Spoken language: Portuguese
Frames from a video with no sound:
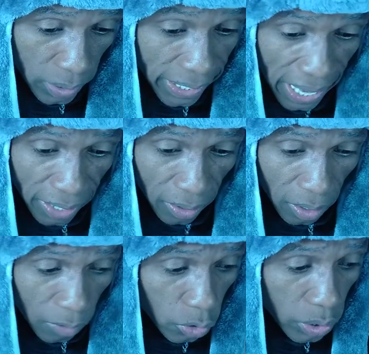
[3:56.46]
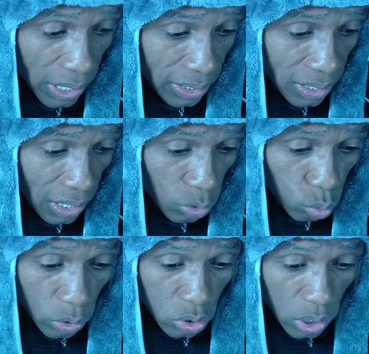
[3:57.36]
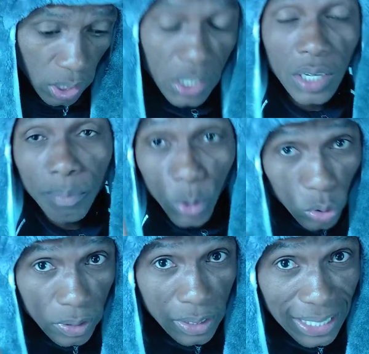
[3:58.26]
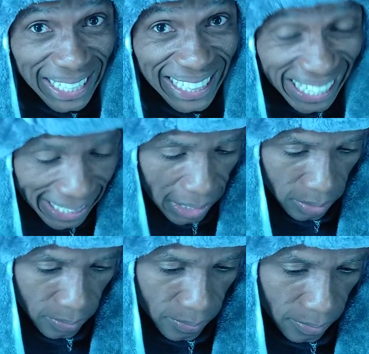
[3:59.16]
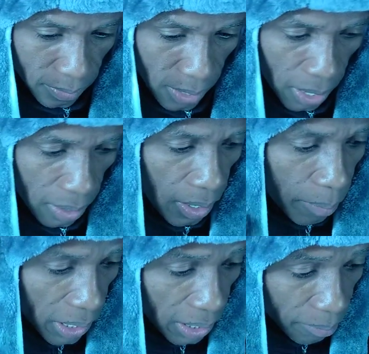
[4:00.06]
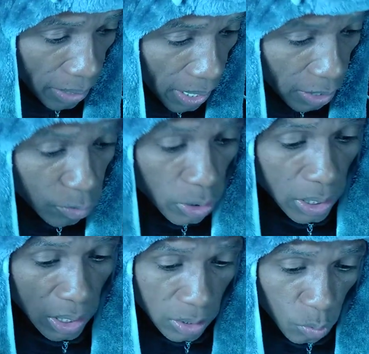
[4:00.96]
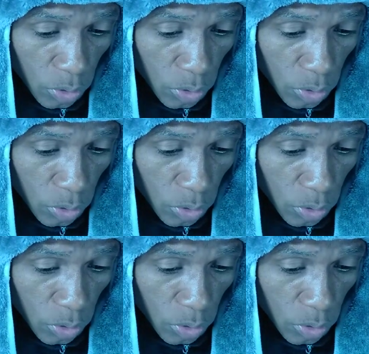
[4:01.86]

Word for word: gay foi organizada no ano seguinte, em 1970, tá? para lembrar e fortalecer o